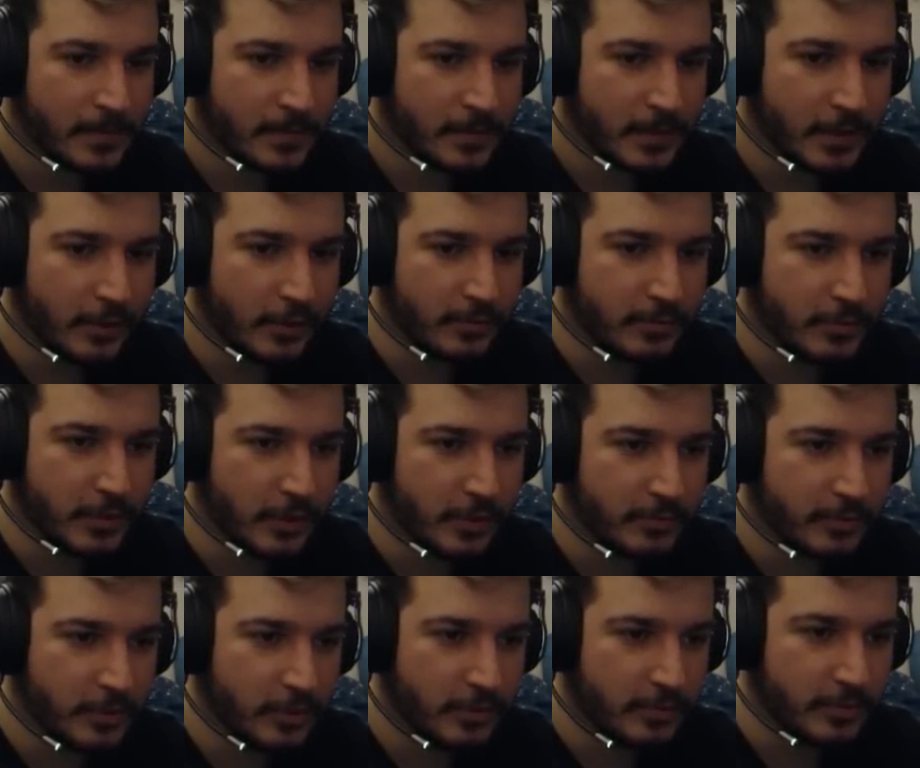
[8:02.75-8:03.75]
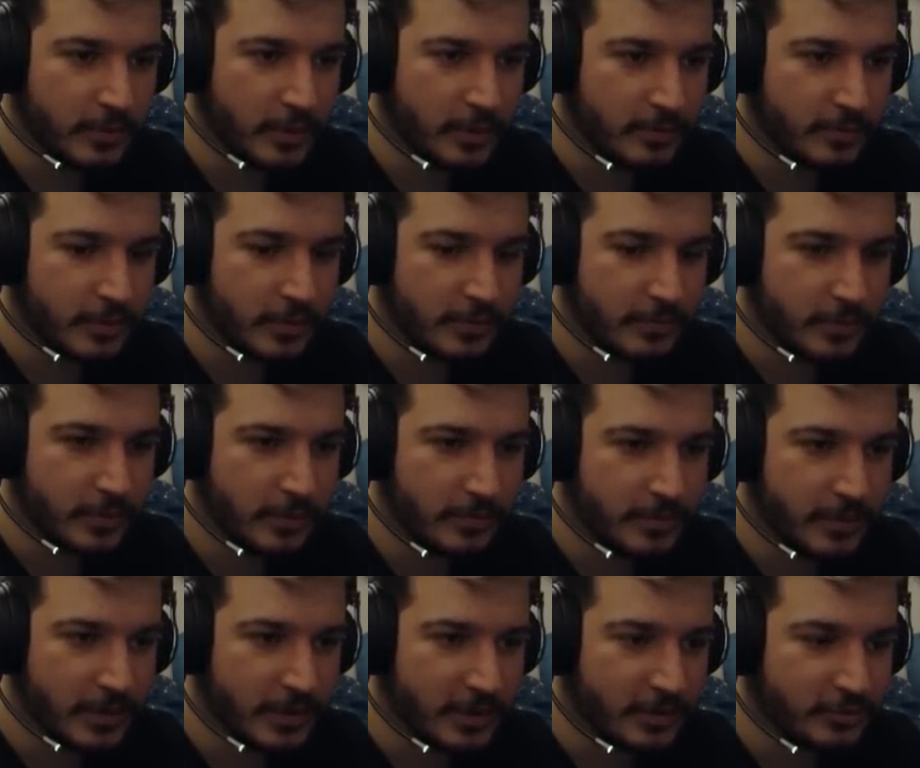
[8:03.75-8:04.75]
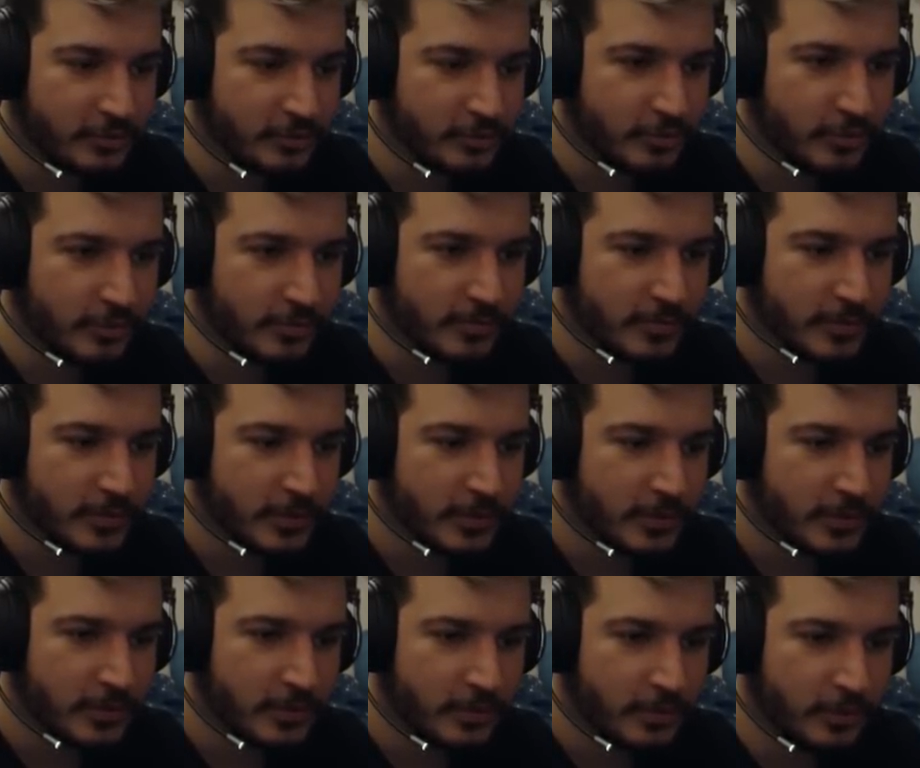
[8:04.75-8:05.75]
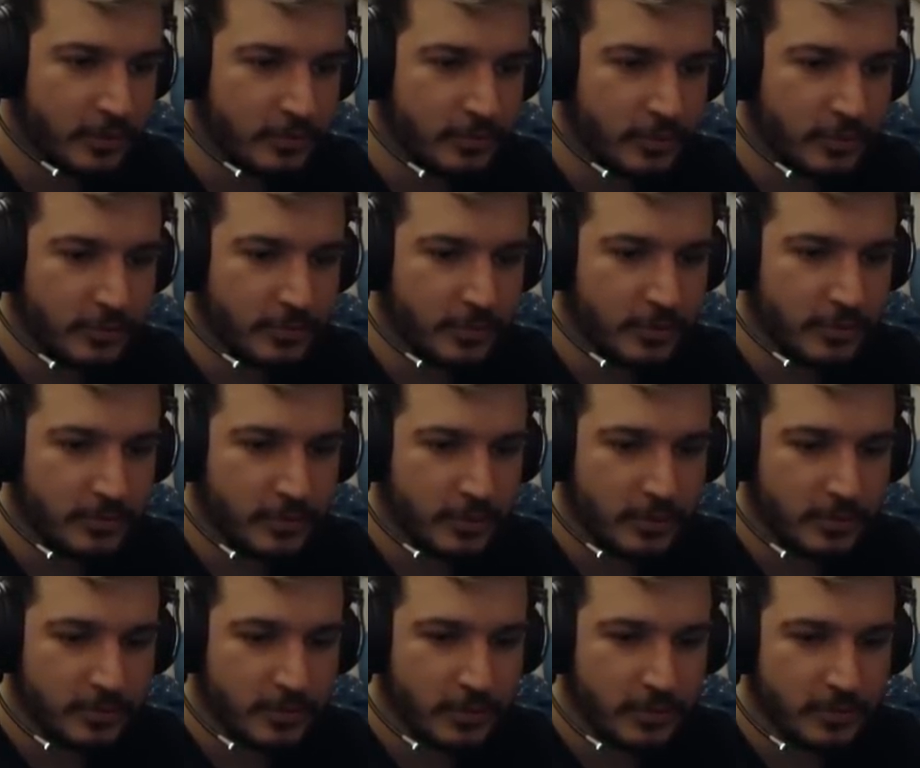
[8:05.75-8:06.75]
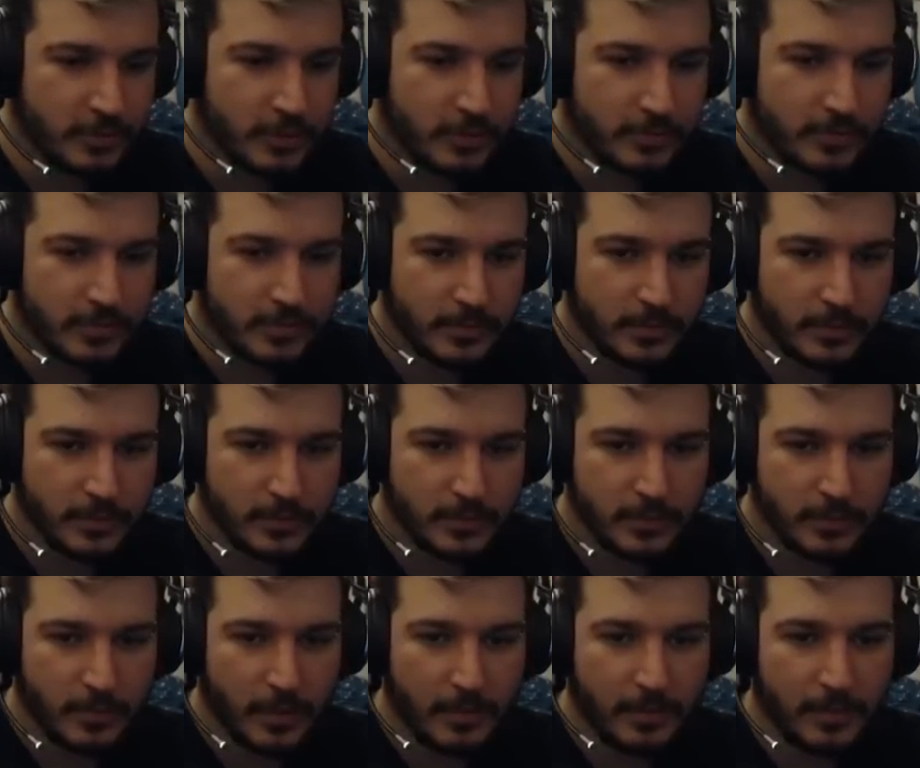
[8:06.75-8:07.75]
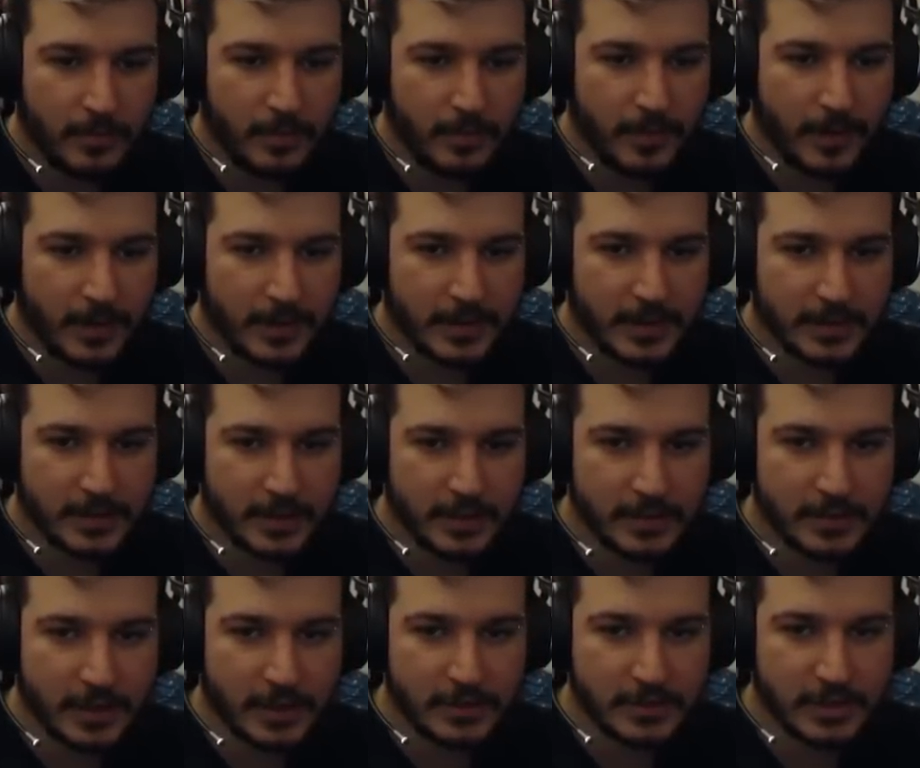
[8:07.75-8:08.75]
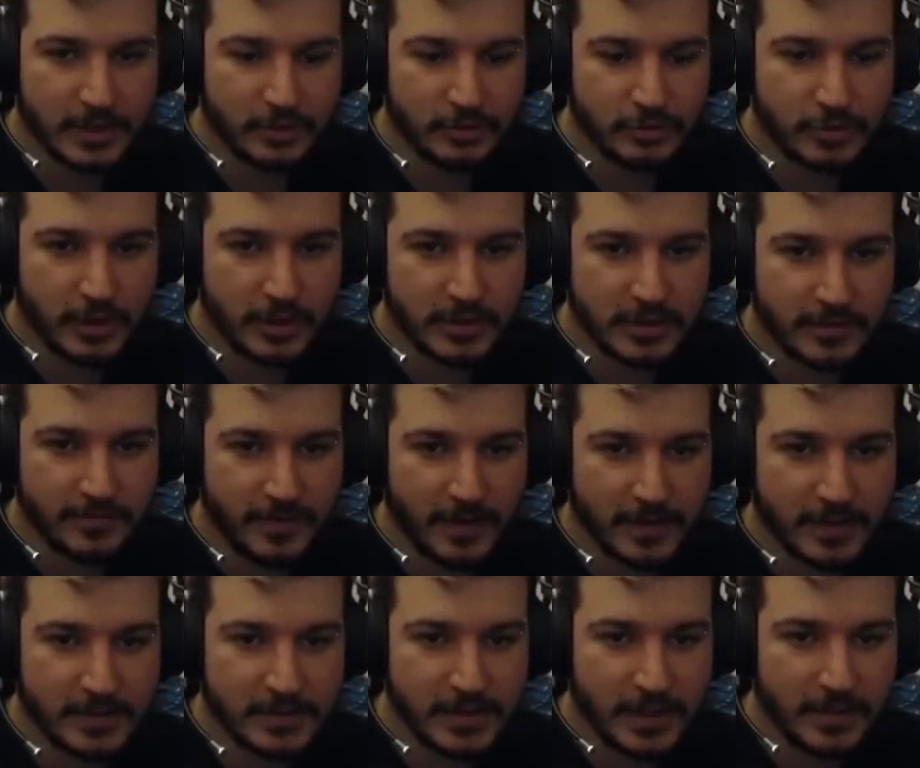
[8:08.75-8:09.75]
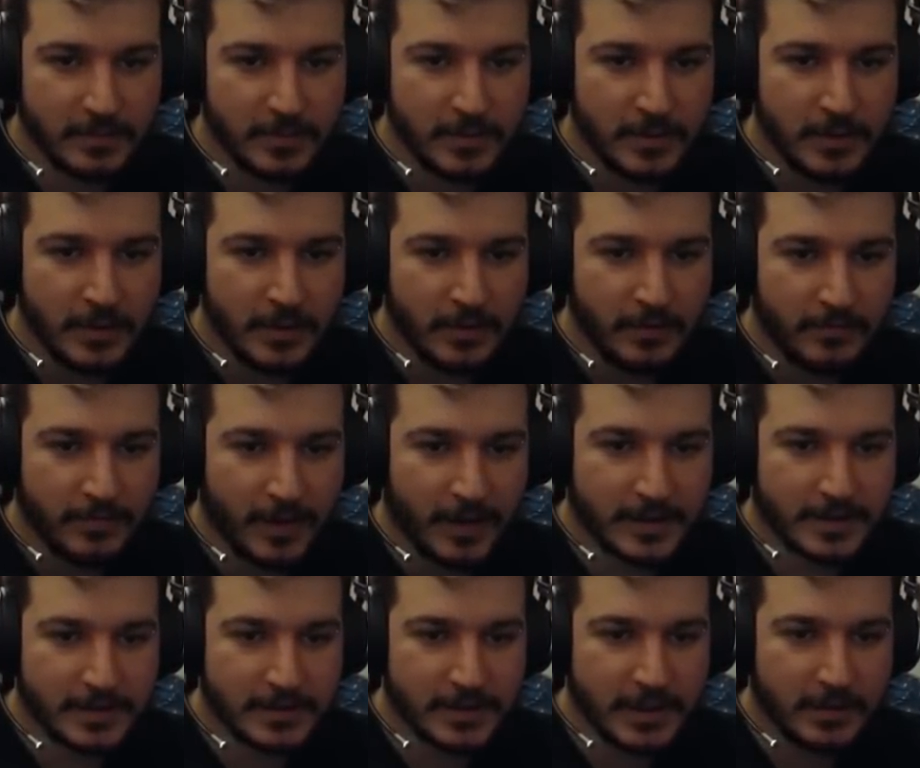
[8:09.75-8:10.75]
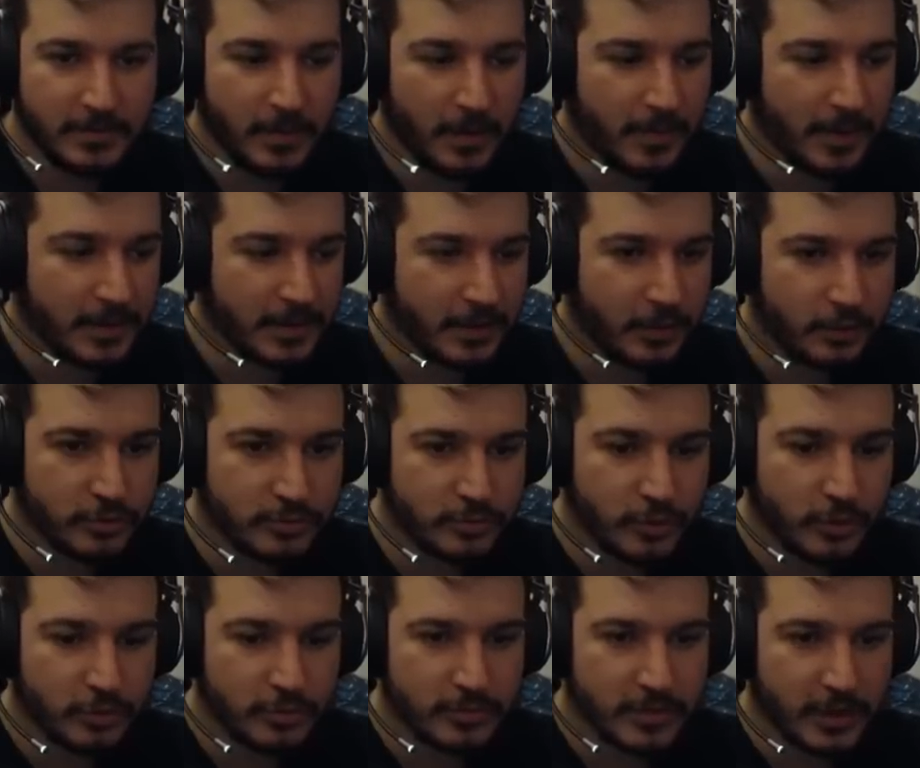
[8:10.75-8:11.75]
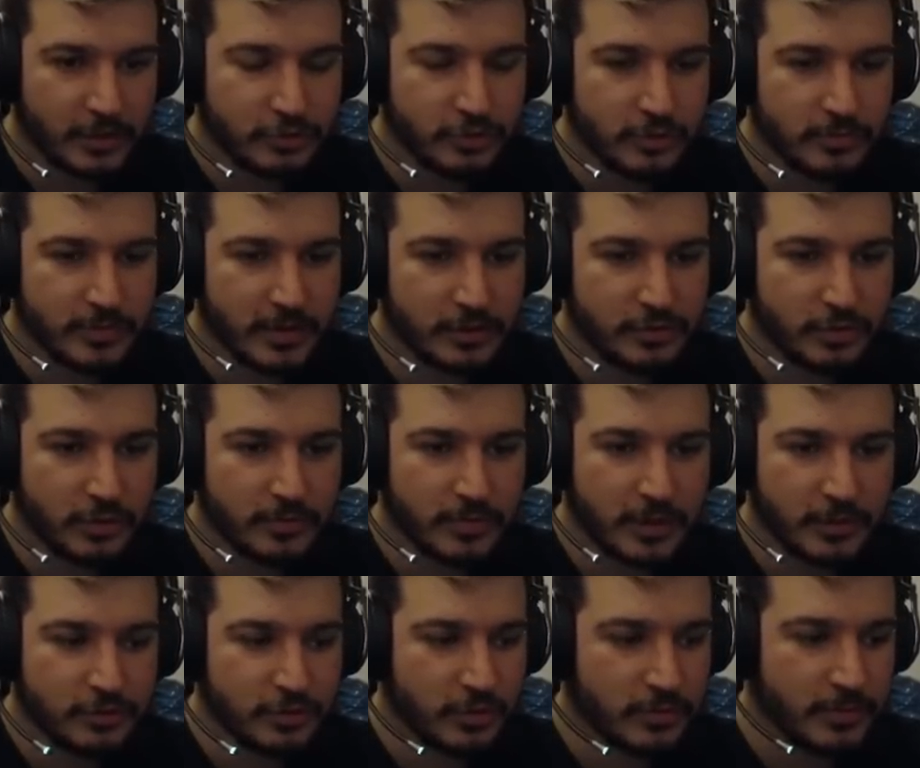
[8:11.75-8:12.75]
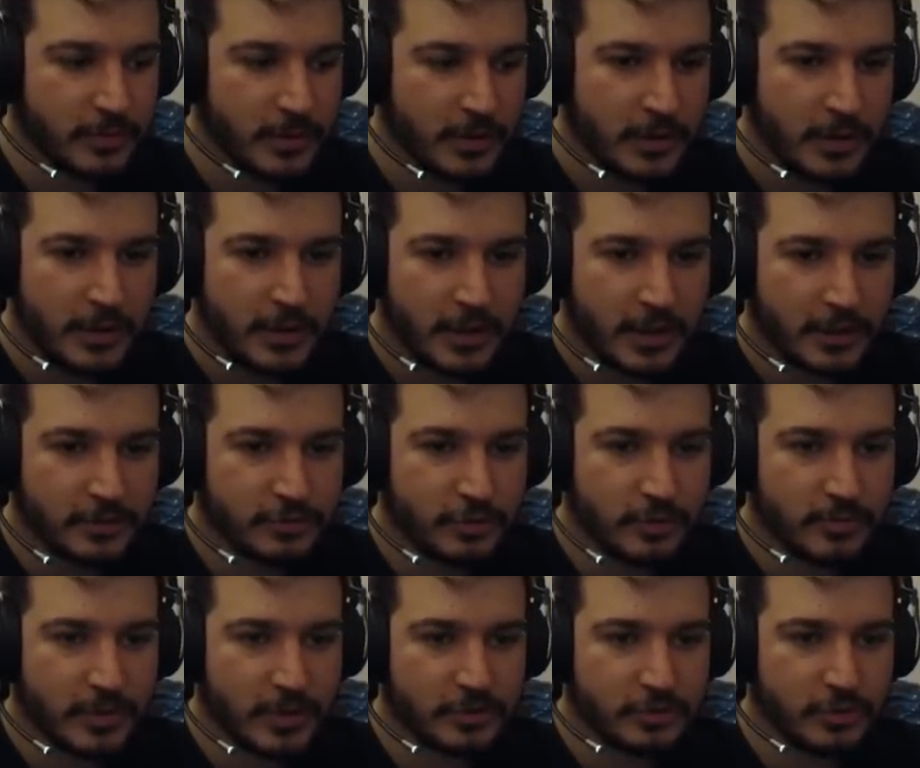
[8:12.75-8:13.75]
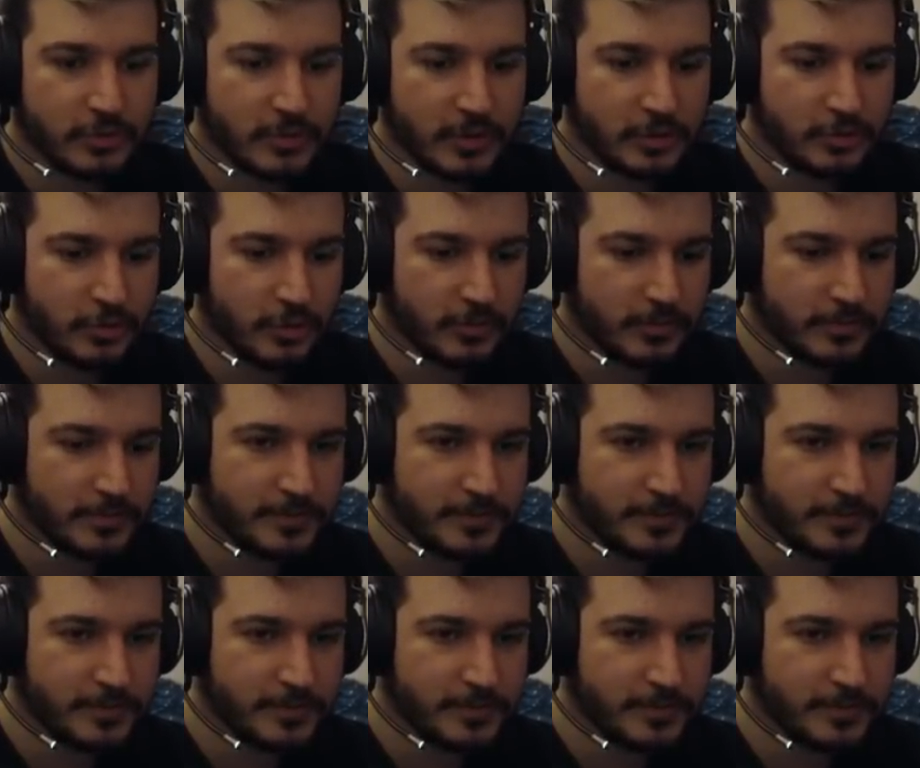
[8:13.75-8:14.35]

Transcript: Gülüm gülüm gülüm gülüm gülüm gülüm nereye kaçıyorsun gülüm. Gülüm gülüm gülüm gülüm gülüm gülüm. Baba baba hareketlere. Darısa kaçıyor darısa farkındayım. Farkındayım baba gördüm gördüm kaçıyorum kaçıyorum kaçıyorum. Kaçıyorum kaçıyorum kaçıyorum.